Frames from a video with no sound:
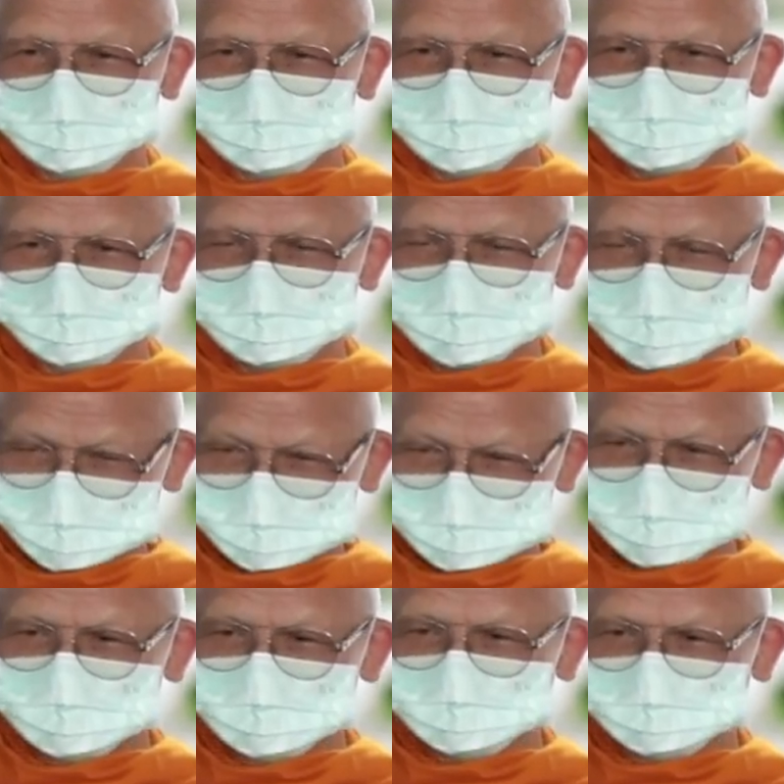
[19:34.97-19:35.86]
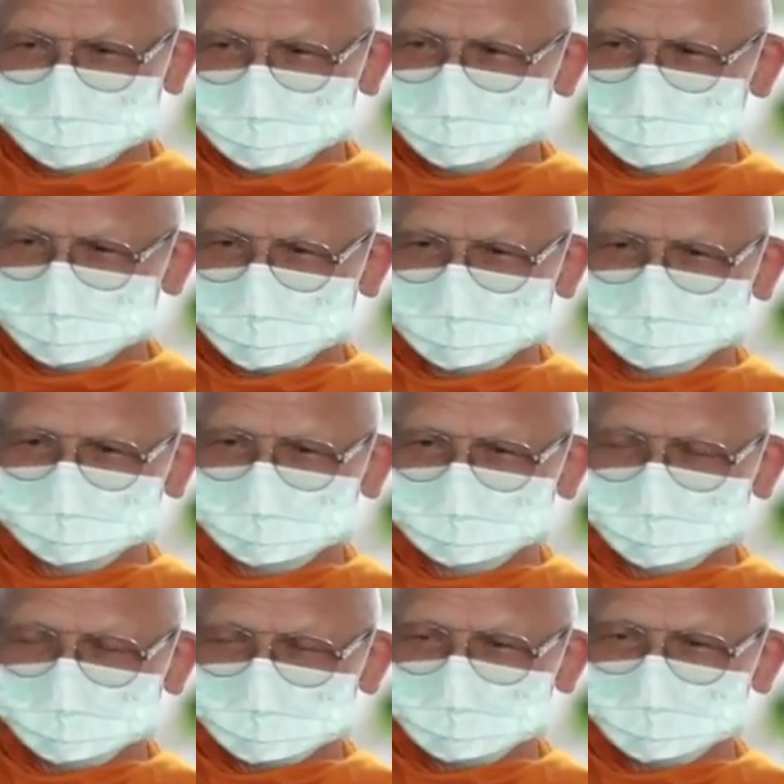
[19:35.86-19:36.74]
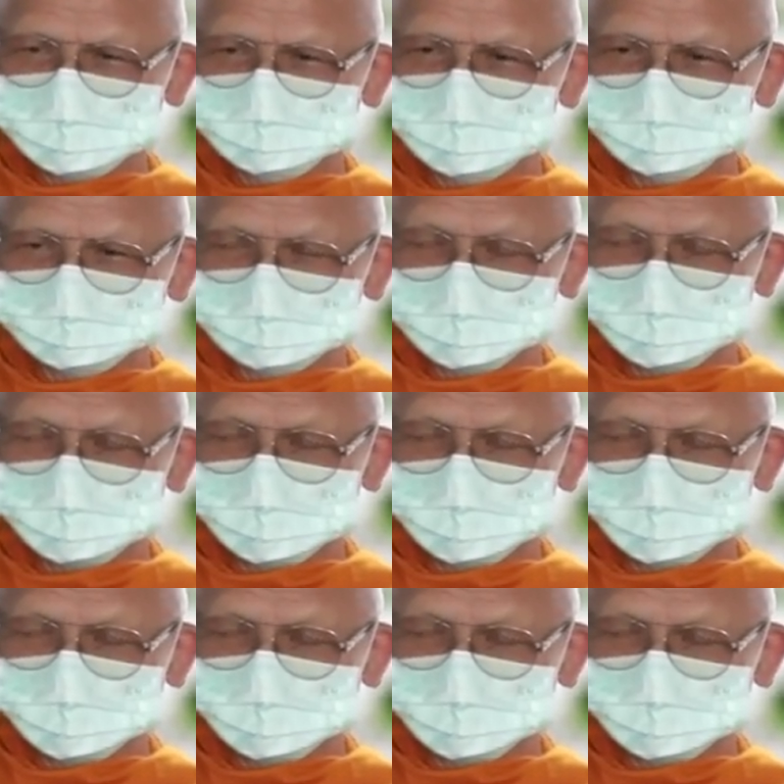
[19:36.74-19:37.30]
เปรียบเทียบหรือมาสงเคราะห์กับโอ